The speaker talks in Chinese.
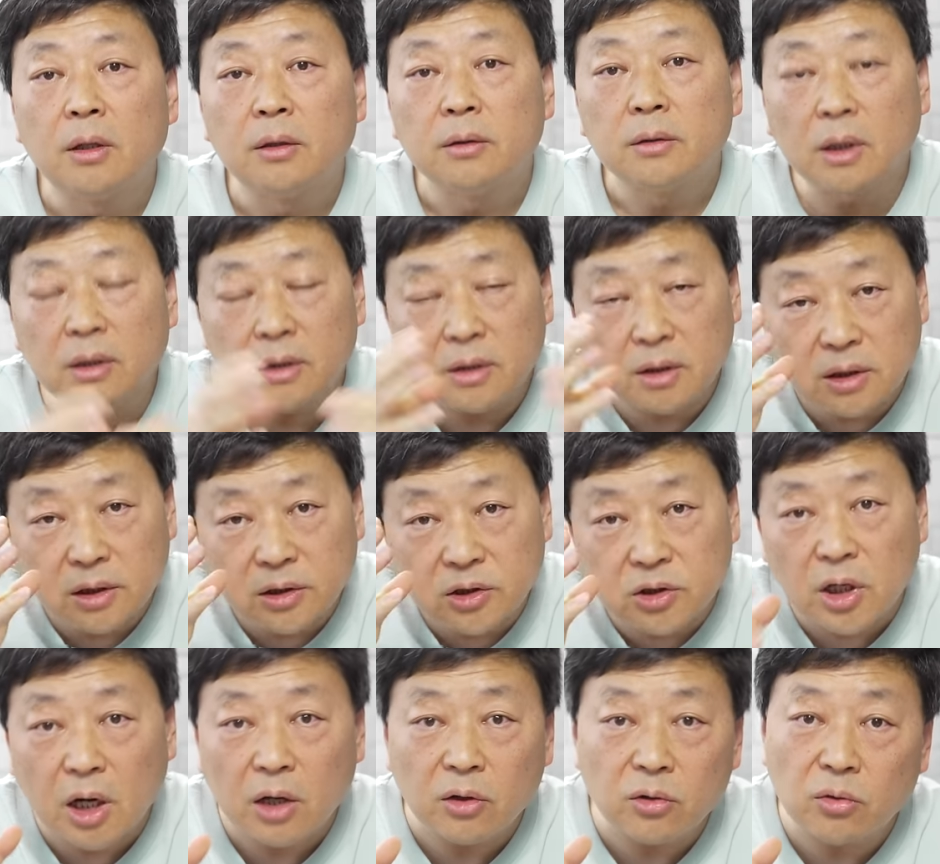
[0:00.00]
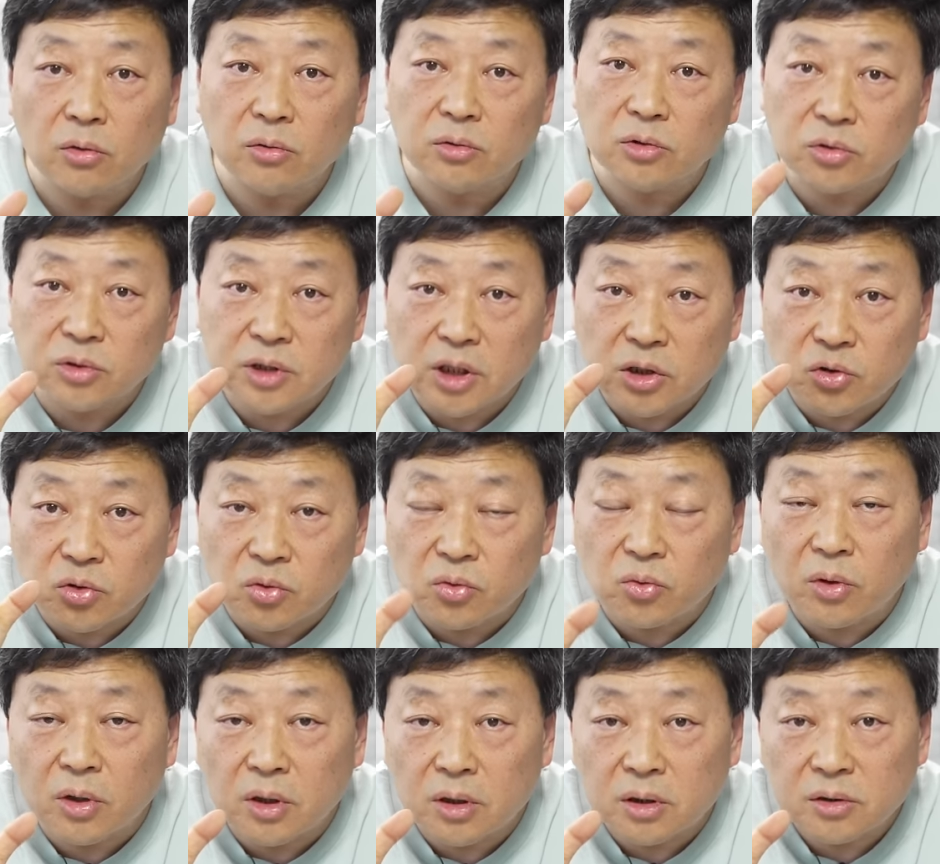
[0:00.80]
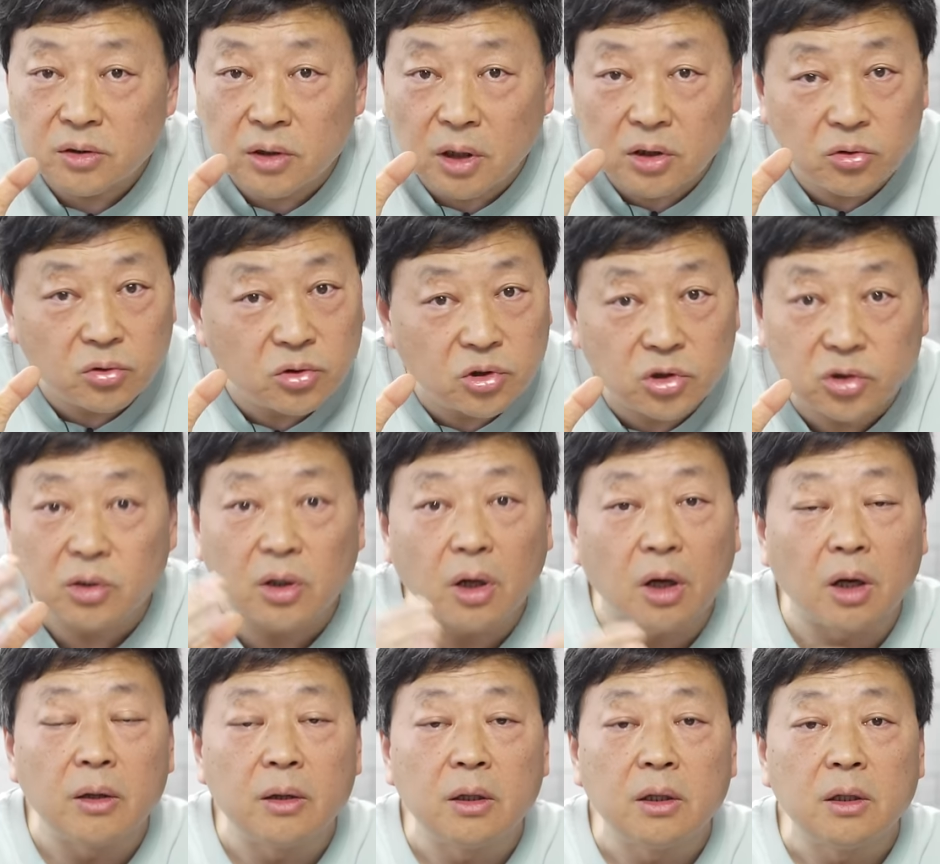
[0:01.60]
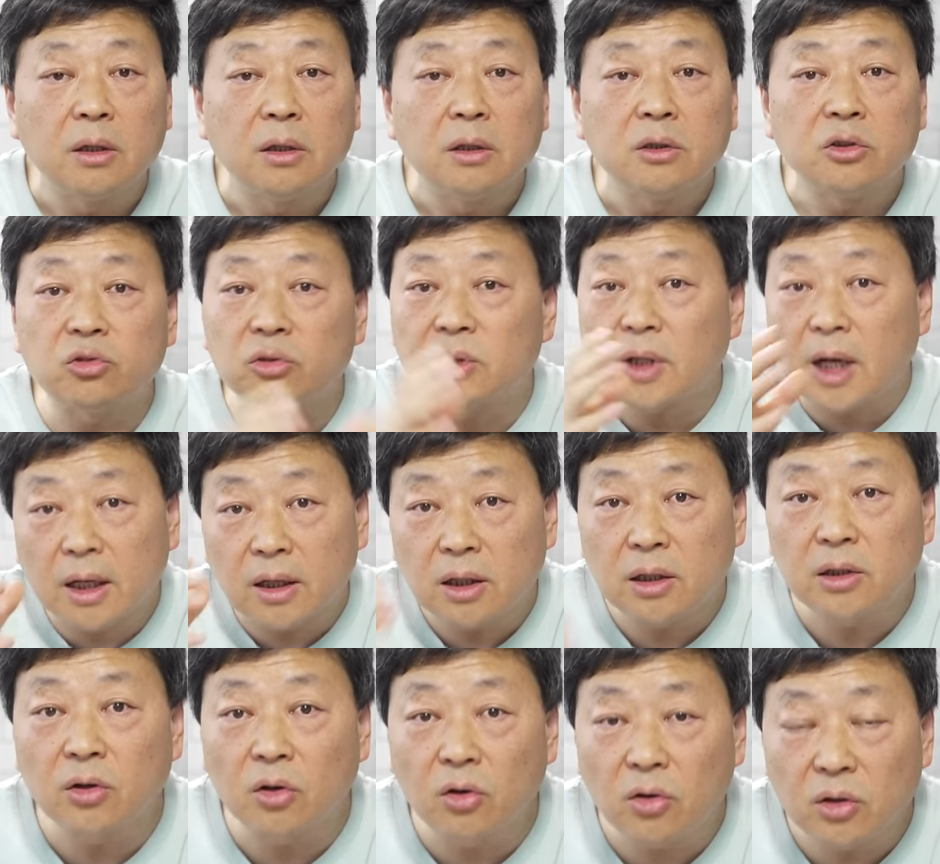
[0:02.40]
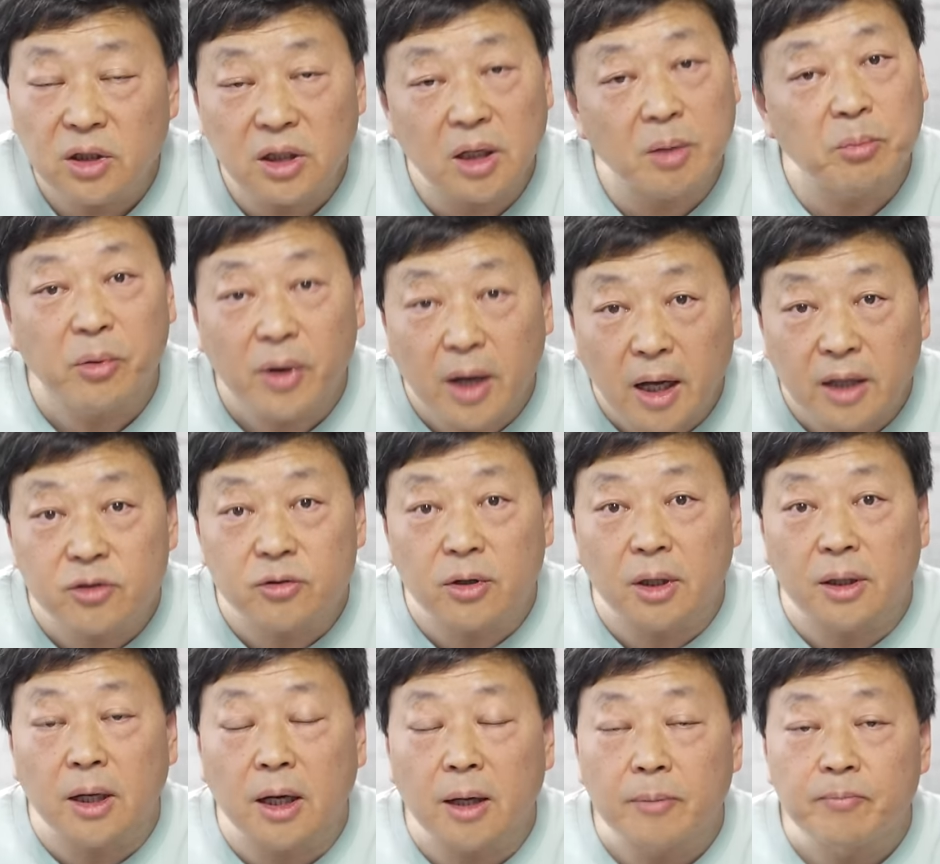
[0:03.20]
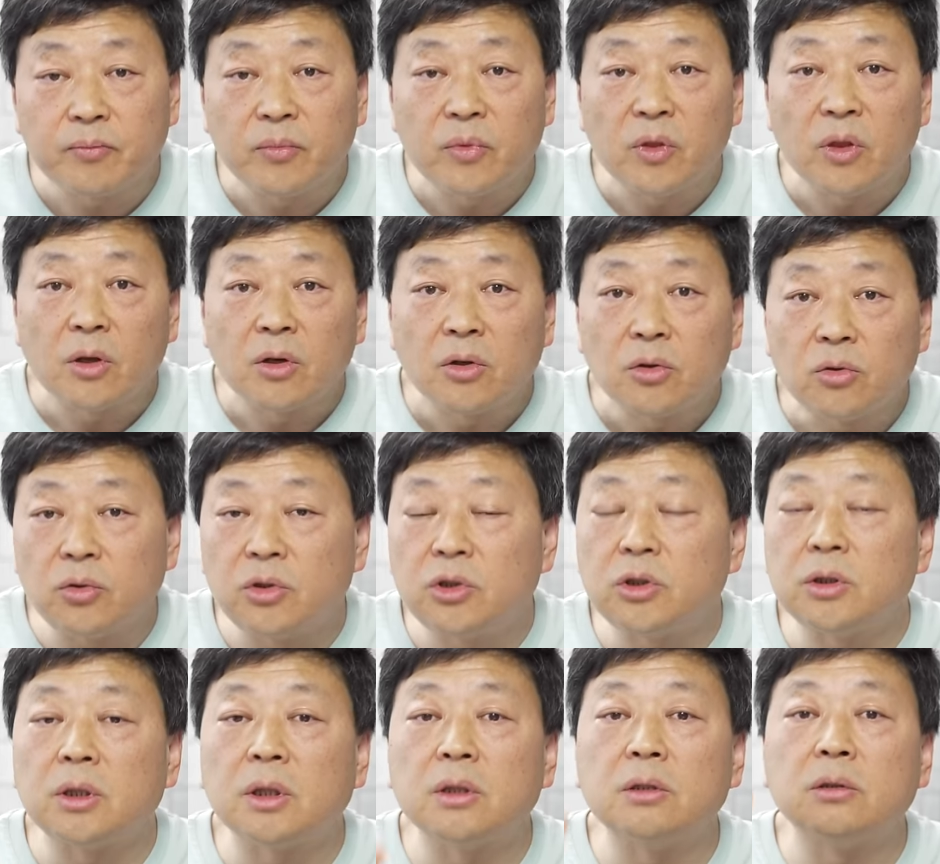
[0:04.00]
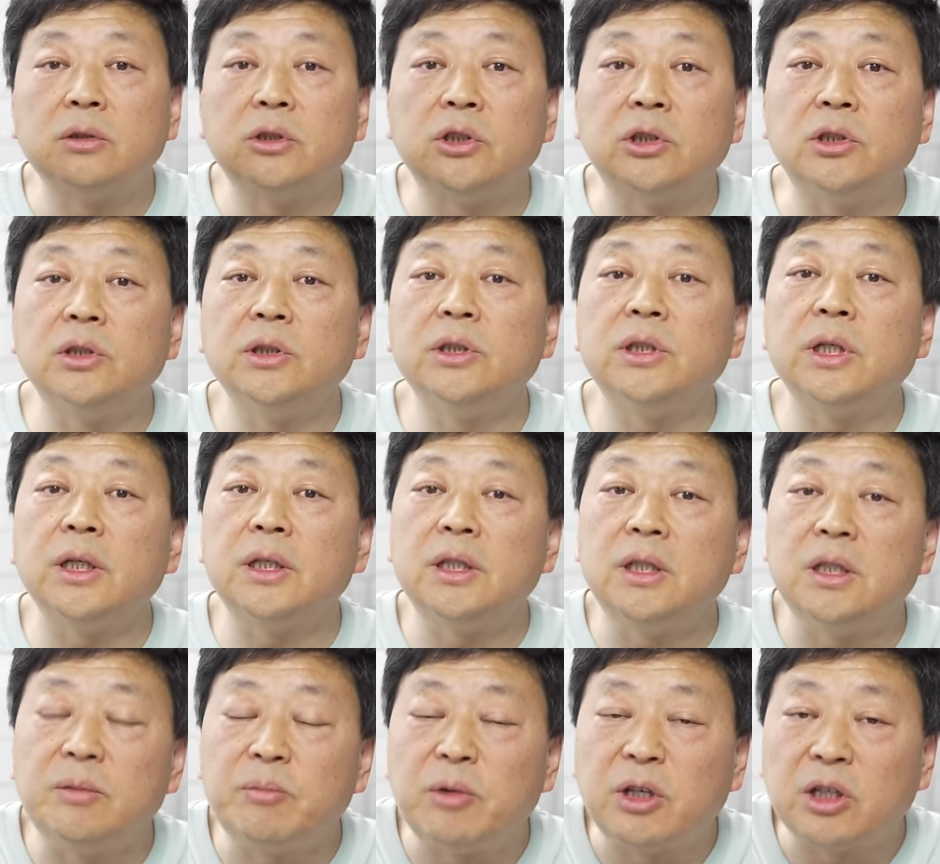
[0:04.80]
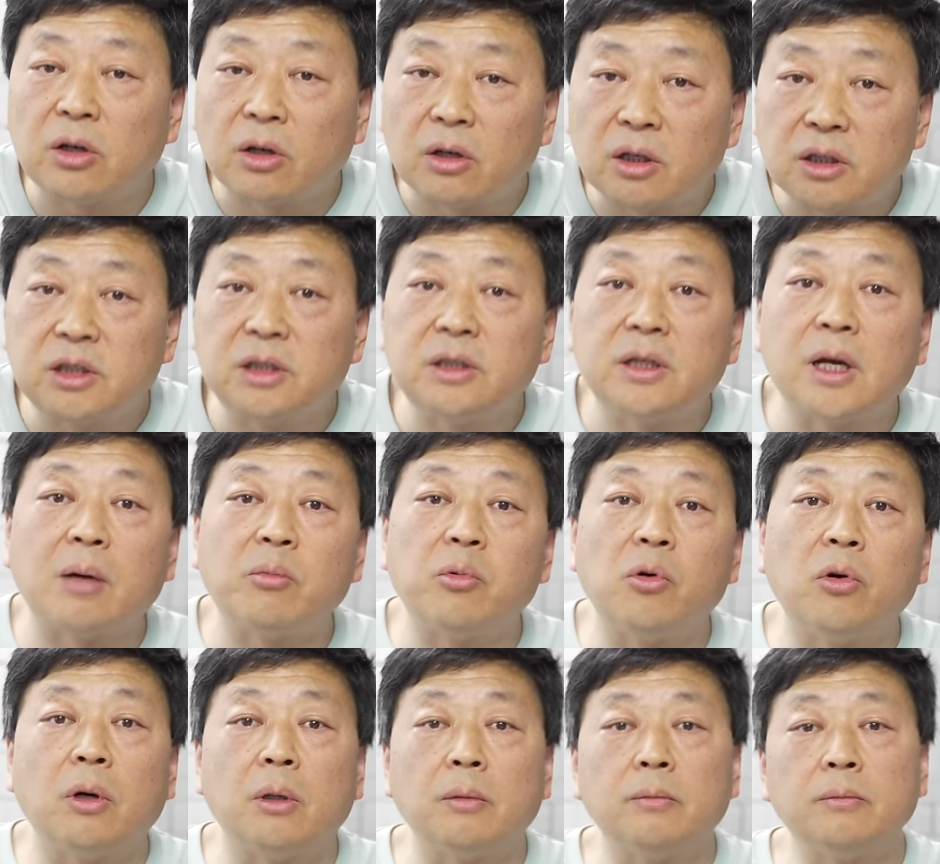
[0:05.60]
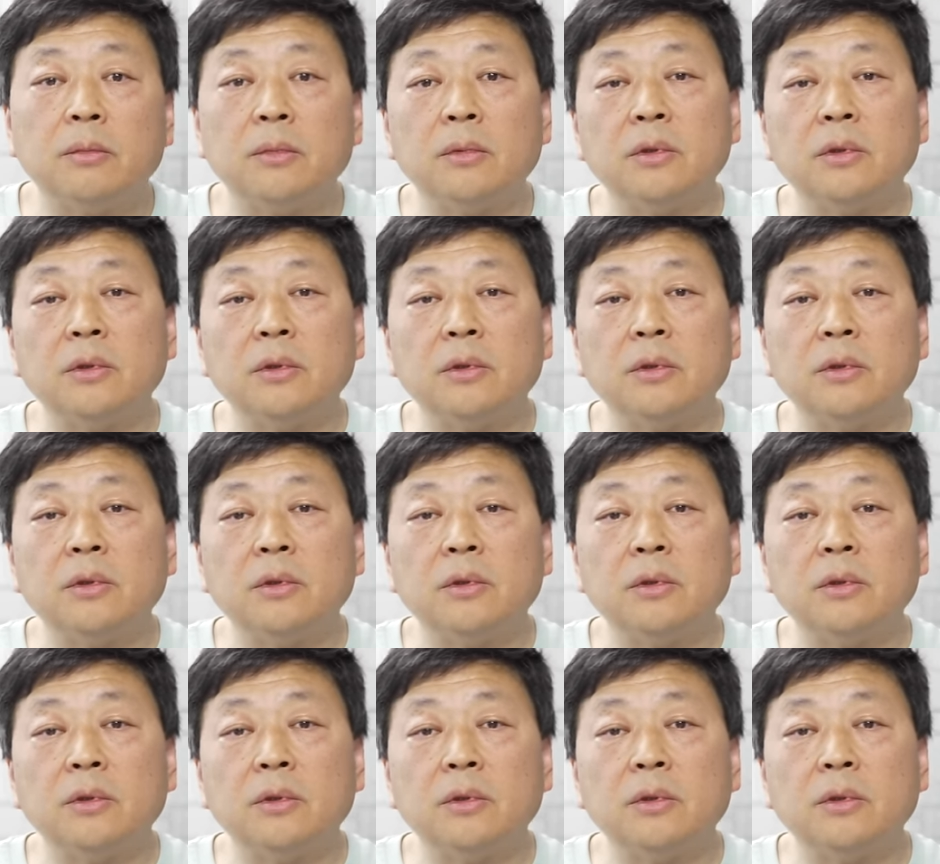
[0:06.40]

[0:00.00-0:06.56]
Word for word: 但是人张勇就在中国，他就知道做大了以后也不安全呢，于是呢就直接移民到了新加坡。